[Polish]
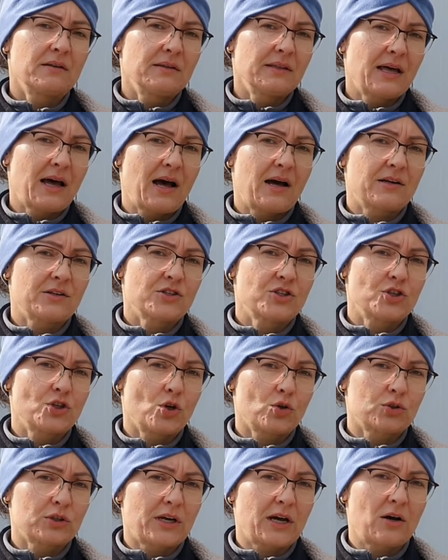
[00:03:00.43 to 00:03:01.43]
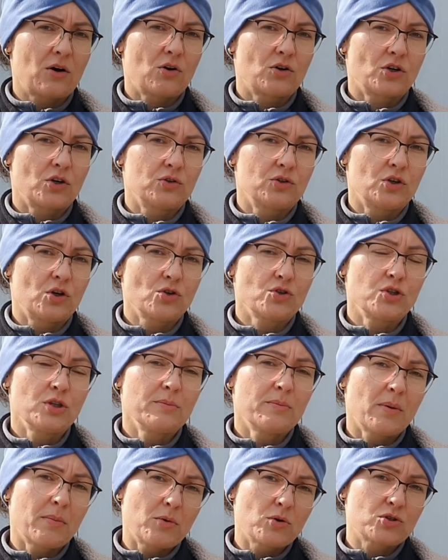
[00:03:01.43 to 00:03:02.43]
na środkach ochrony
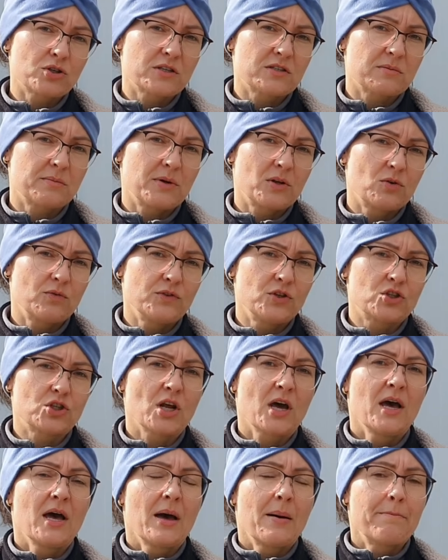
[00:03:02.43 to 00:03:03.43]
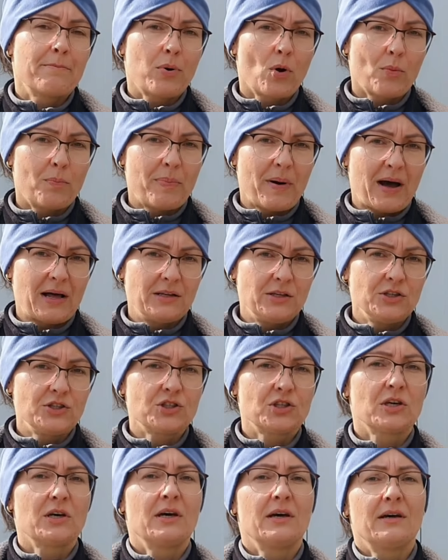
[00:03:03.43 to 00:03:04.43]
roślin, bo można sobie również
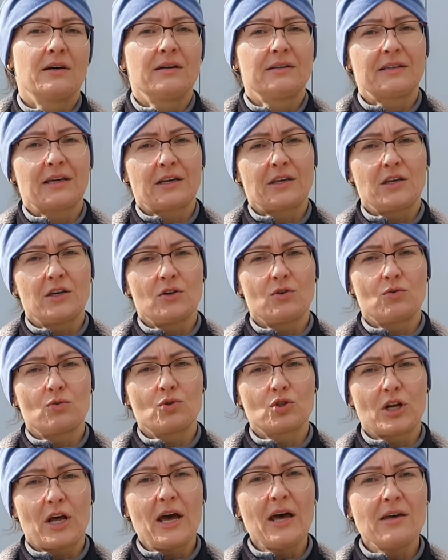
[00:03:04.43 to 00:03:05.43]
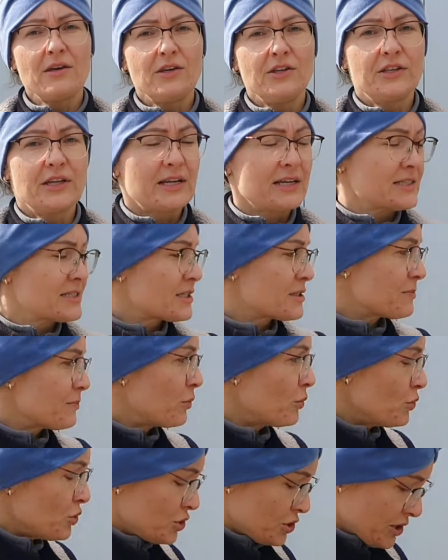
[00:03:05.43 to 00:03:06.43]
popalić e, takie róże. I teraz
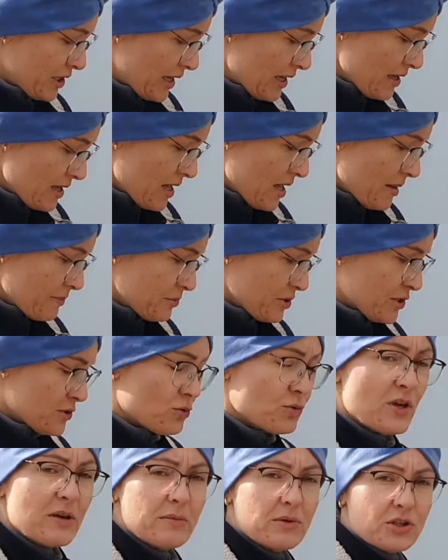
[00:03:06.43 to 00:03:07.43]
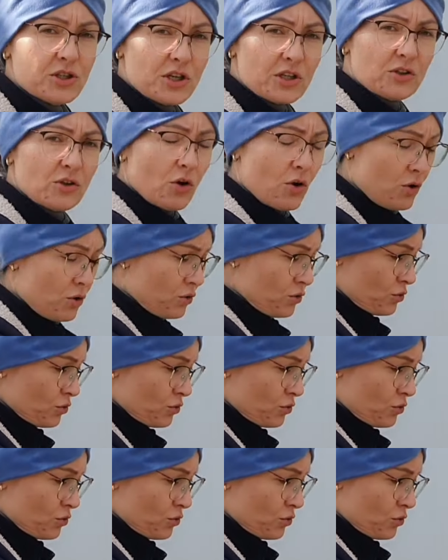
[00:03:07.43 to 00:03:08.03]
spójrzcie, przesuniemy się do